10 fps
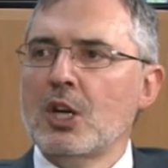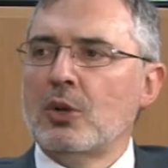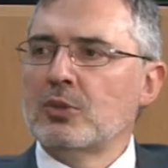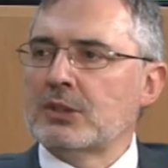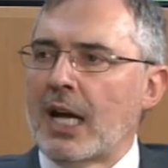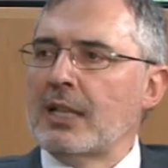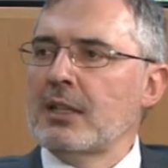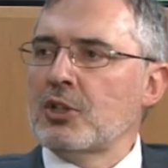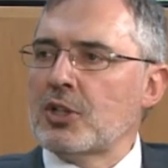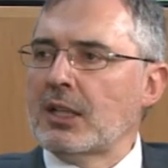Und dann
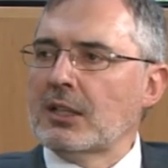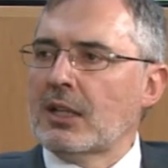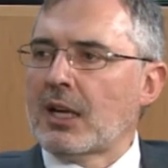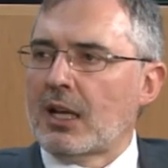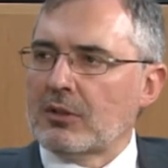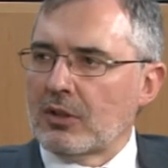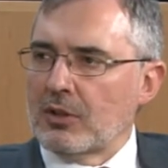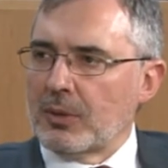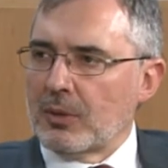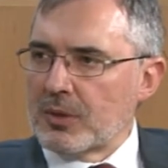entscheidet der Rat
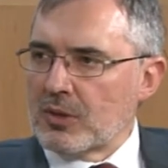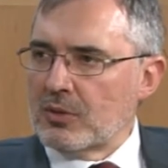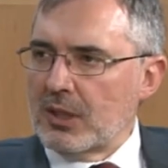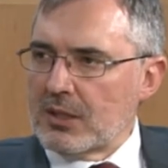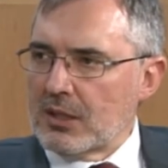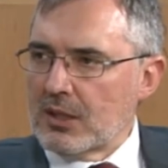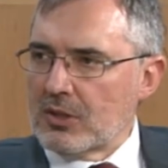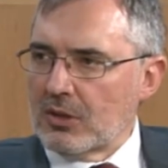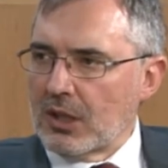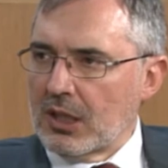darüber, ob das zulässig
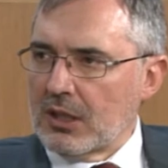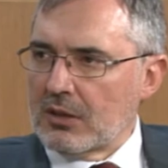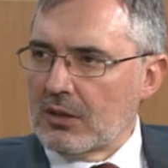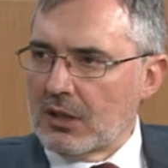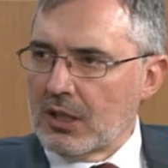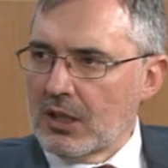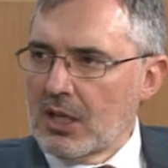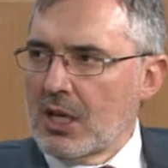ist oder nicht. Ja?